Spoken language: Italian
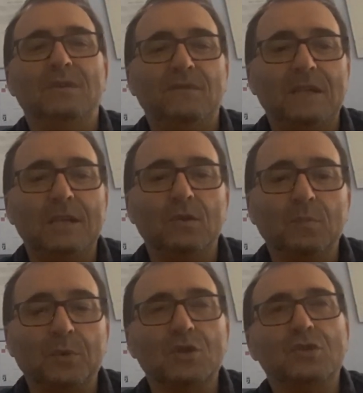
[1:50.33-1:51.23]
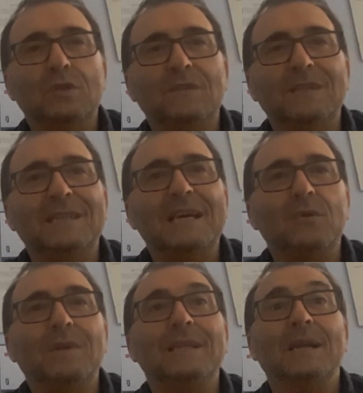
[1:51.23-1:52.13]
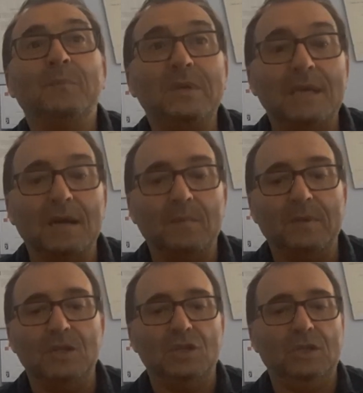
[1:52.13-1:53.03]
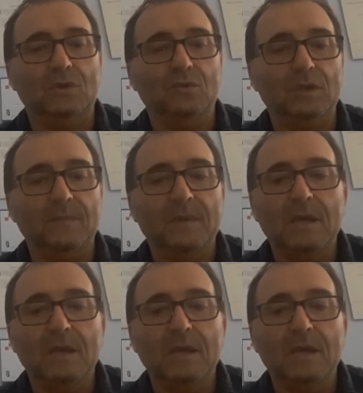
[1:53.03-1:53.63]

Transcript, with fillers: I figli non possono diventare una terapia per i genitori.